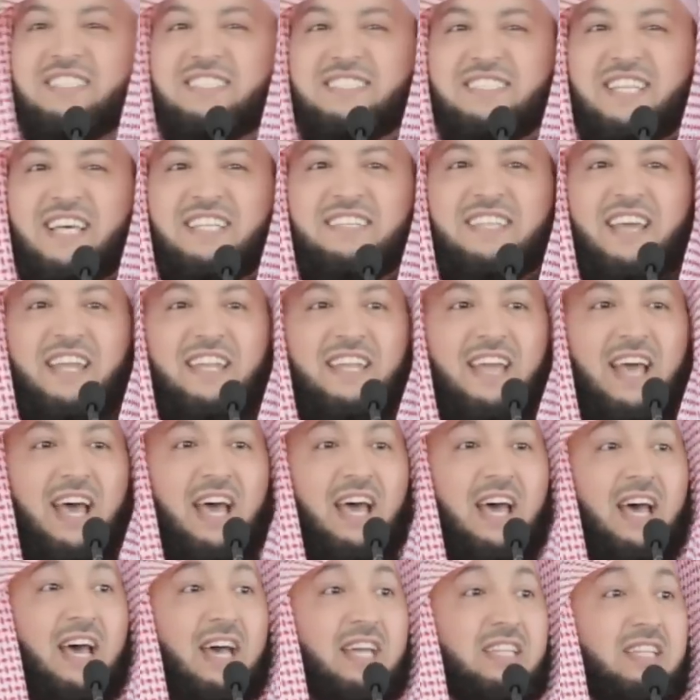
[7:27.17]
в
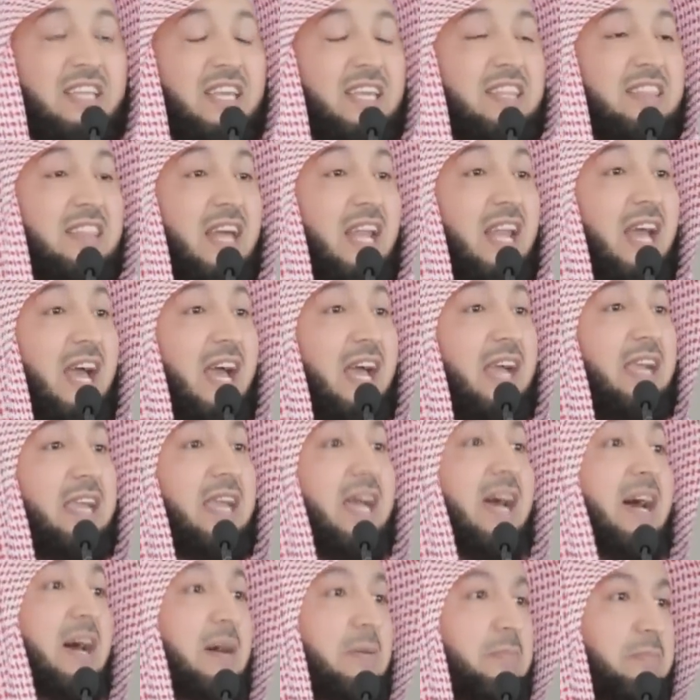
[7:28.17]
особенности хадисы,
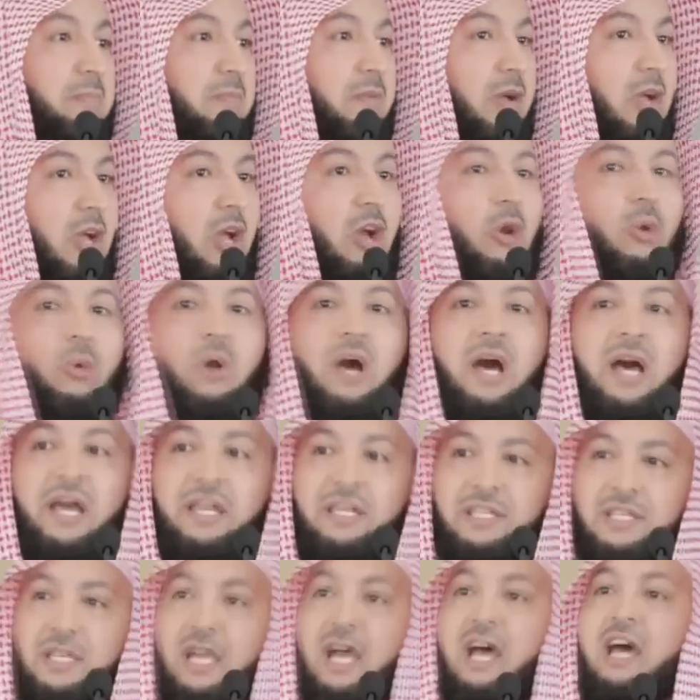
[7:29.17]
говорящие о правовых
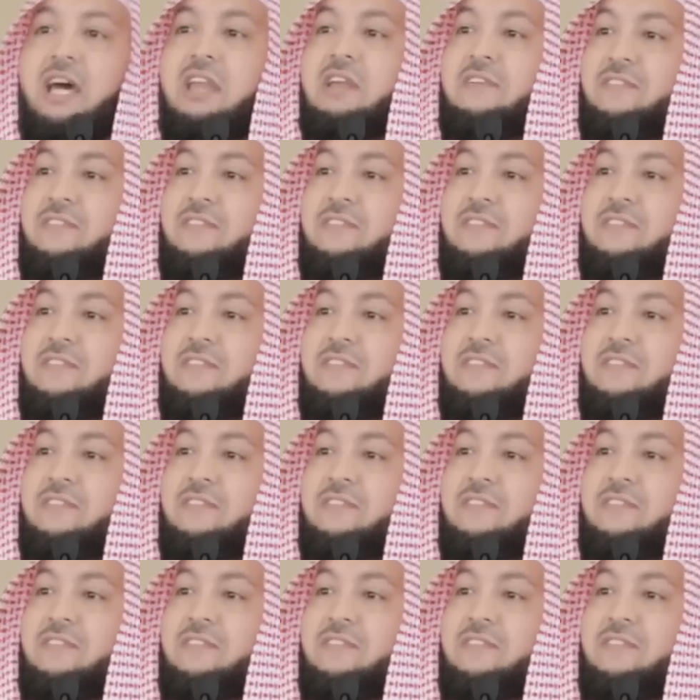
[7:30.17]
решениях.